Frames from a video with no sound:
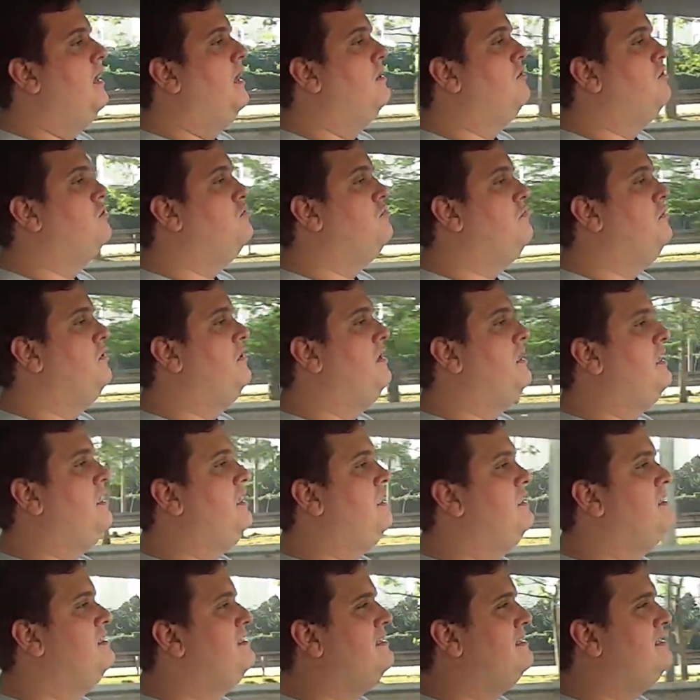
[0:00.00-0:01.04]
uh,
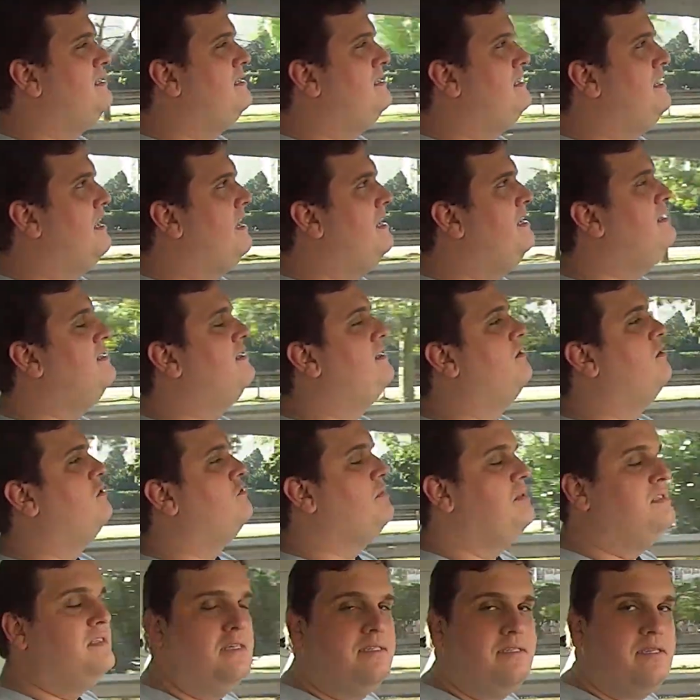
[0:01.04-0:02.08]
2015
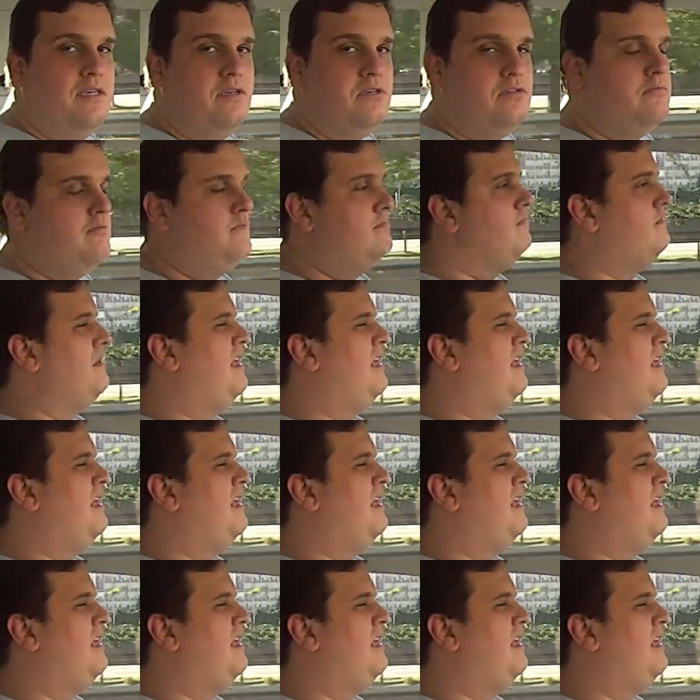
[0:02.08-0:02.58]
2016.